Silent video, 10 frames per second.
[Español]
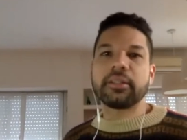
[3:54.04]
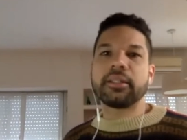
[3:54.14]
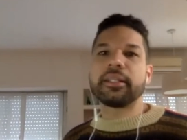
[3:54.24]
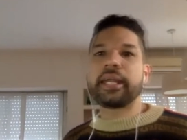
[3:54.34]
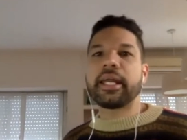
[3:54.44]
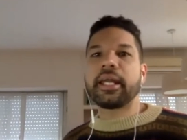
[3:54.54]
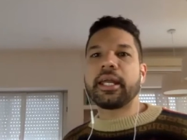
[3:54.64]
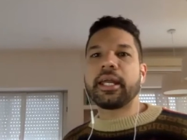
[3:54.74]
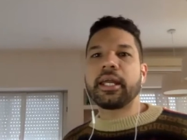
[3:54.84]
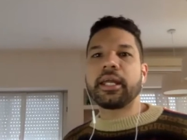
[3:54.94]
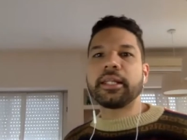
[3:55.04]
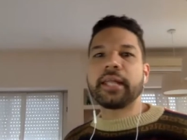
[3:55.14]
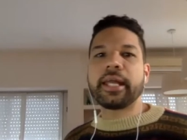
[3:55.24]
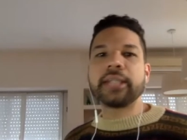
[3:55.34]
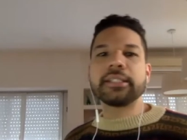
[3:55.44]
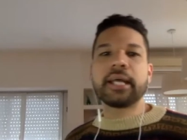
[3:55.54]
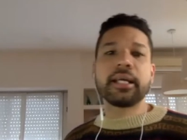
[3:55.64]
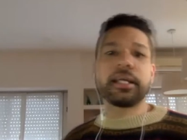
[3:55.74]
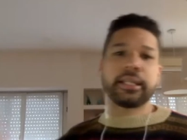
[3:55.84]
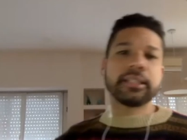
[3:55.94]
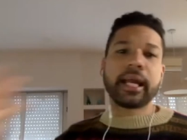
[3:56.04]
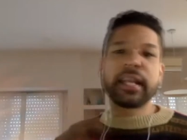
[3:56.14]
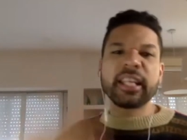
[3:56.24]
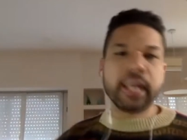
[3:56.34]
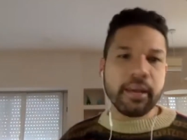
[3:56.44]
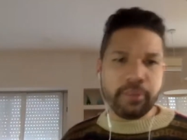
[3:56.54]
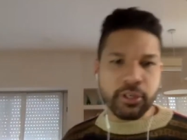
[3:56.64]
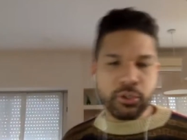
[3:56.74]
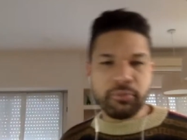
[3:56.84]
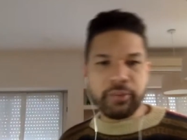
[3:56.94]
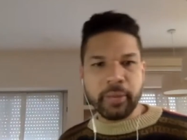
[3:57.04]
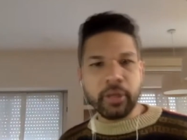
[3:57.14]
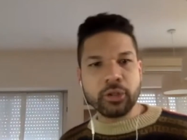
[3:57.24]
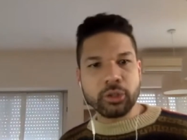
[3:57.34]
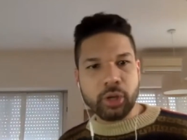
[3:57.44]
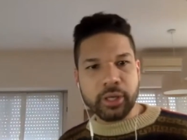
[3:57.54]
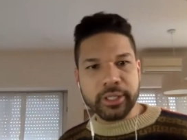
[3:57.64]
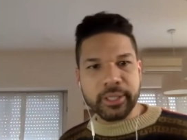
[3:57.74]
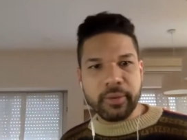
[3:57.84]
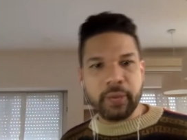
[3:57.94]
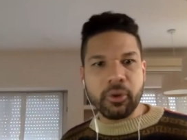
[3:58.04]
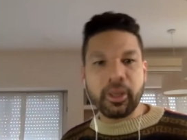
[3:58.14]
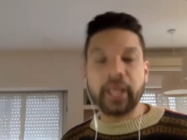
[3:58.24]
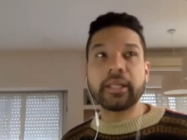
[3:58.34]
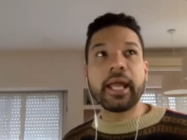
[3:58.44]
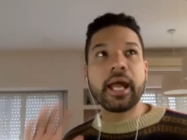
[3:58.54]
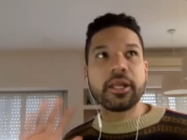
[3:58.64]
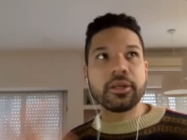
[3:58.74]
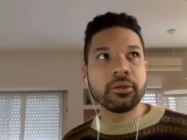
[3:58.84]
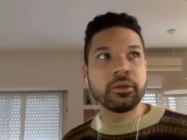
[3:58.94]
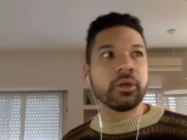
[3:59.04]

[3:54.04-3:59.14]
de, esa, de esa cantidad de fashion film que nosotros recibimos, que este año